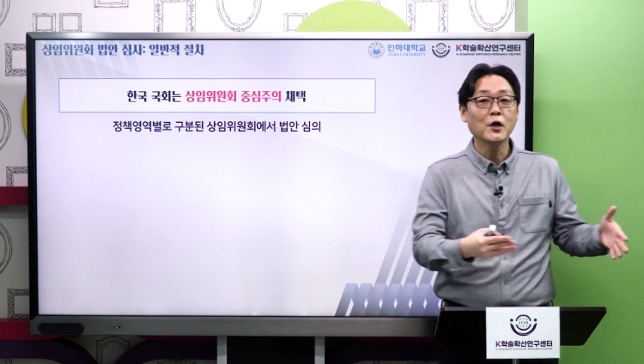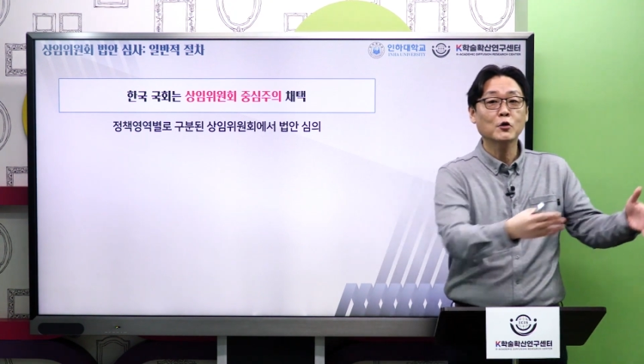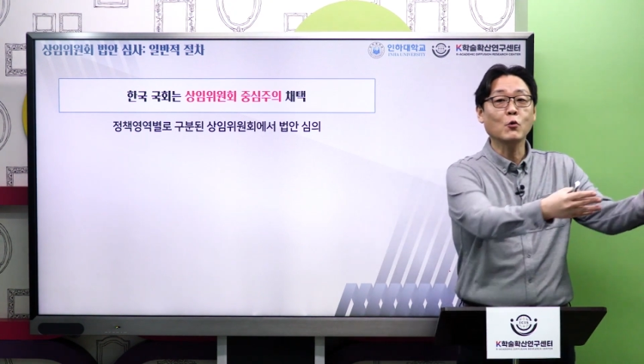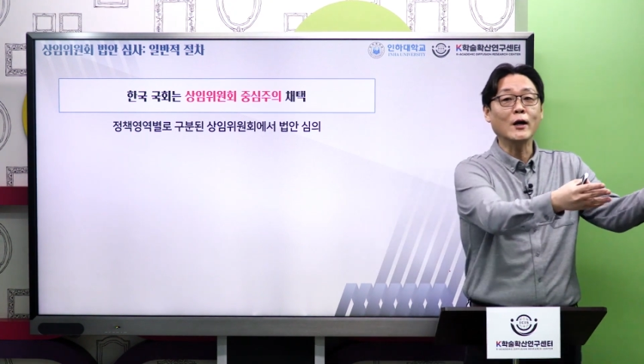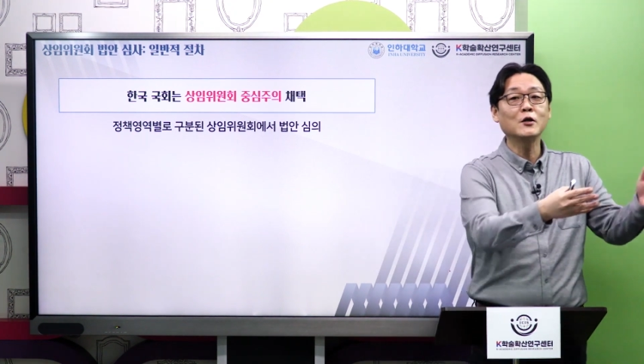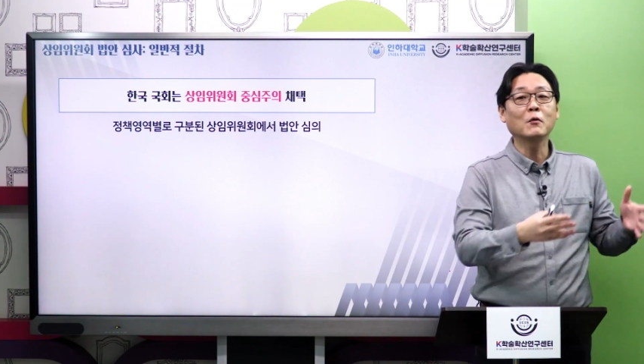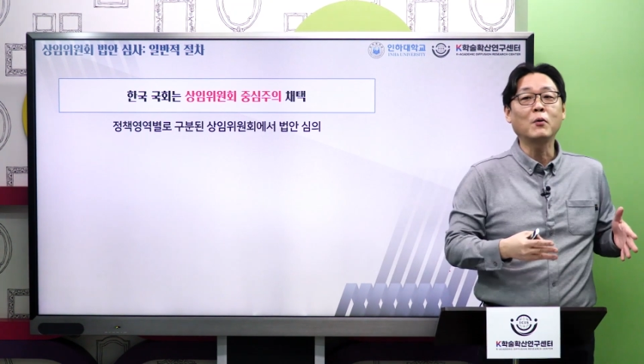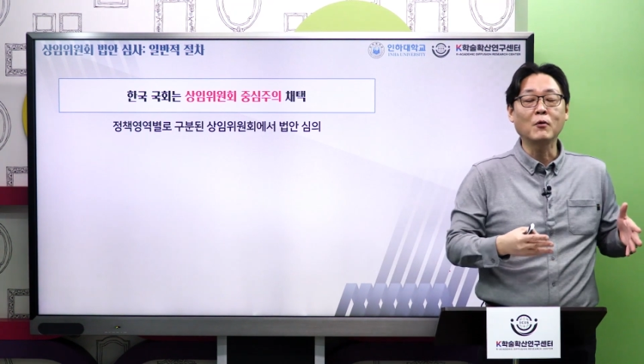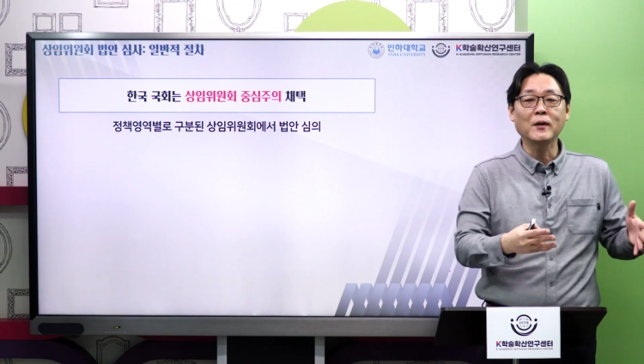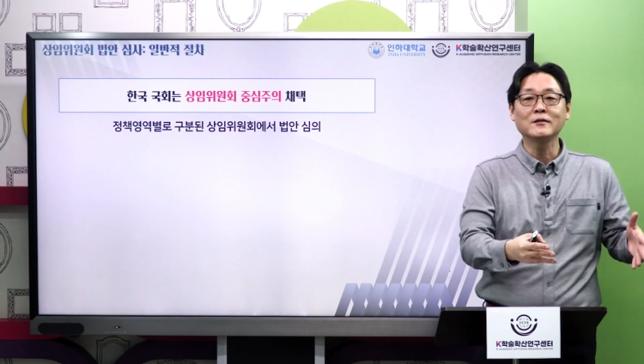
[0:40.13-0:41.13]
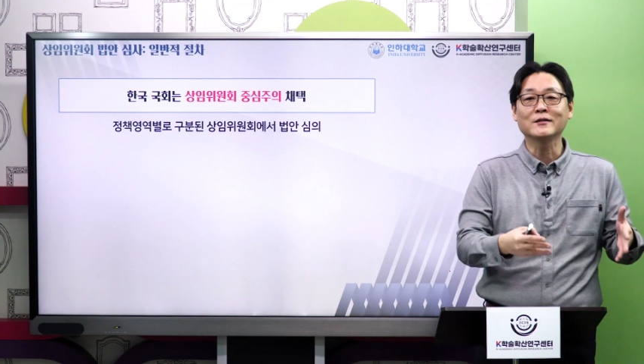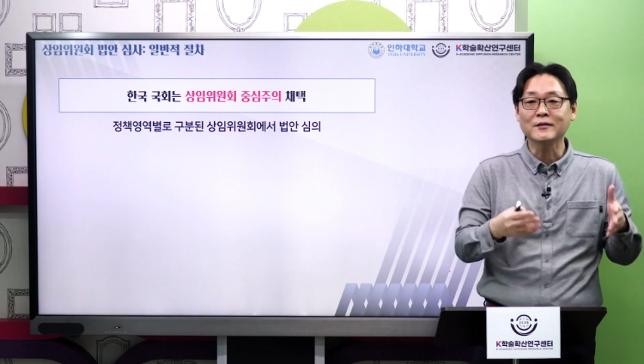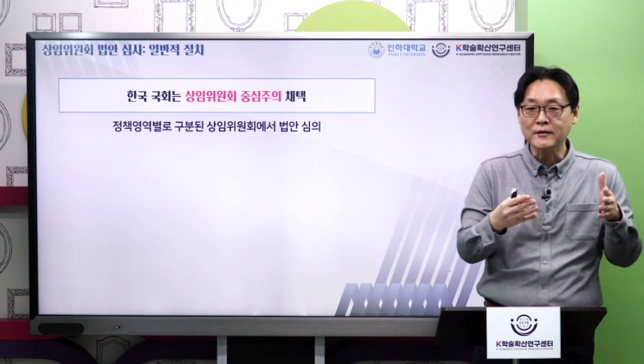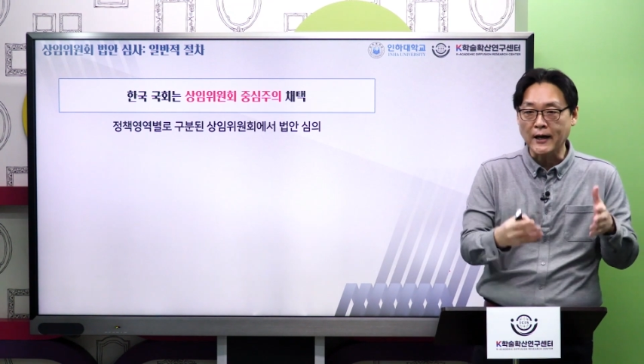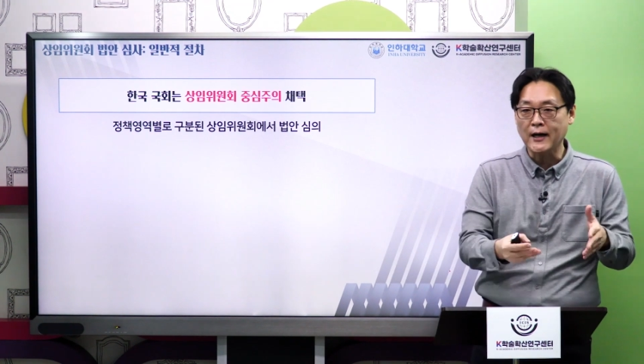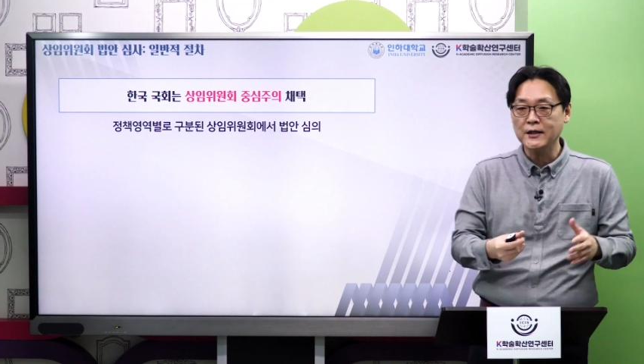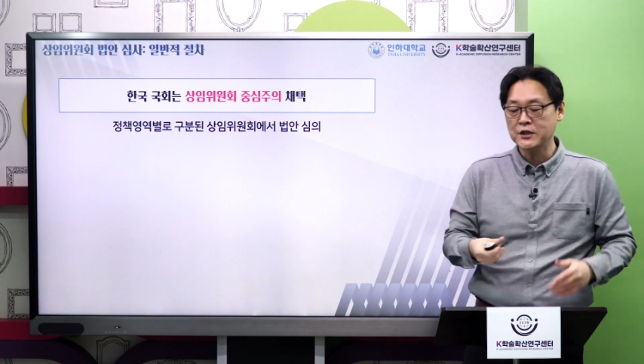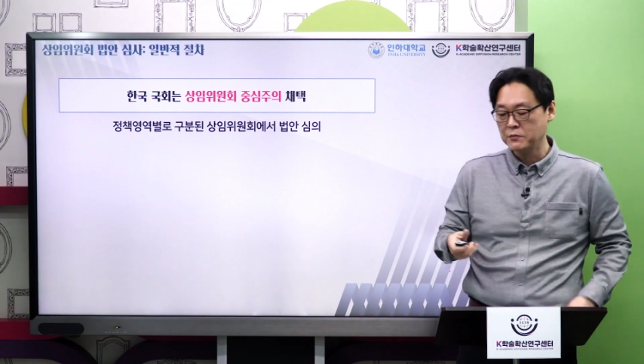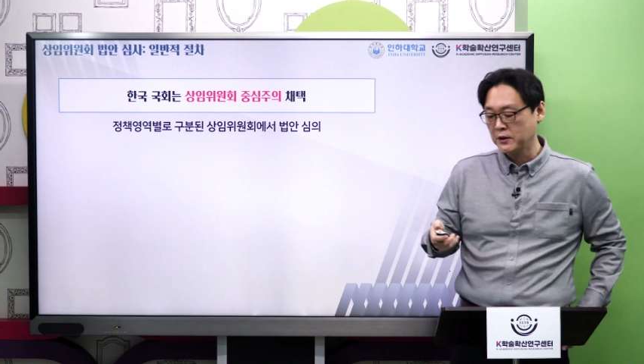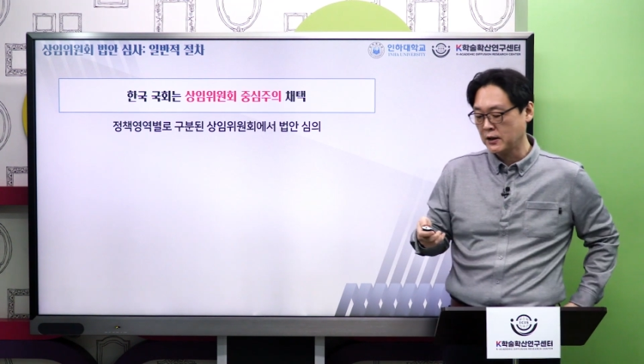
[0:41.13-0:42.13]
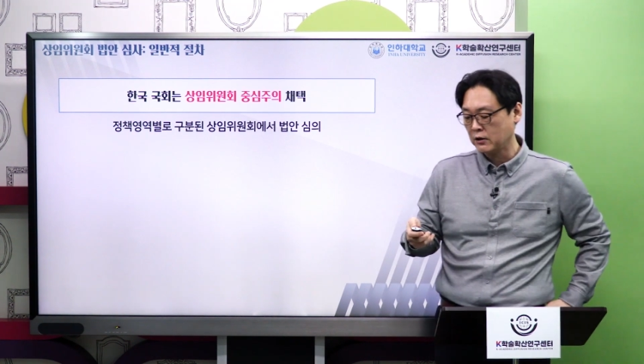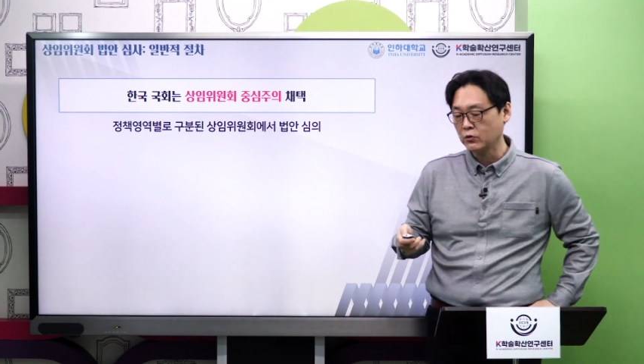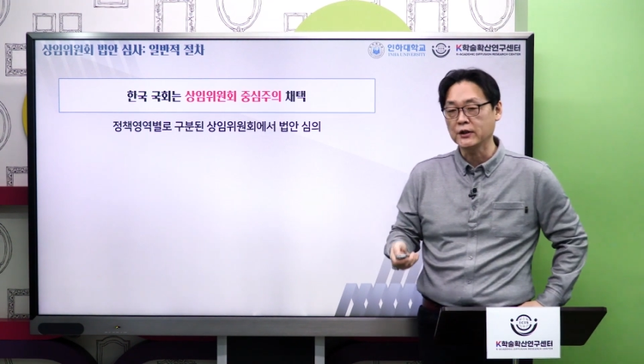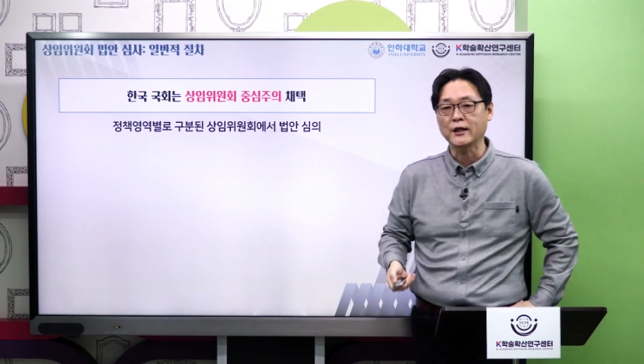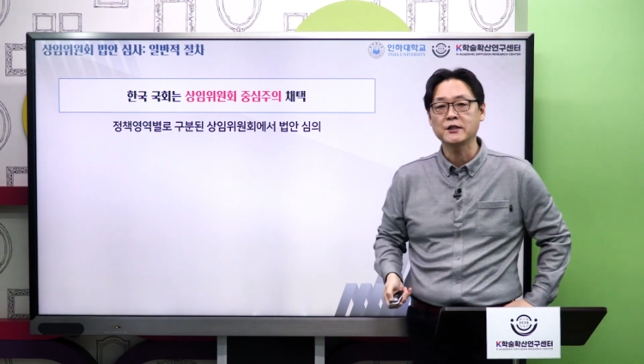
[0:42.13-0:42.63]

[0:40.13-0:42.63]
그 관련 법안들을 다 심의를 하고 있다,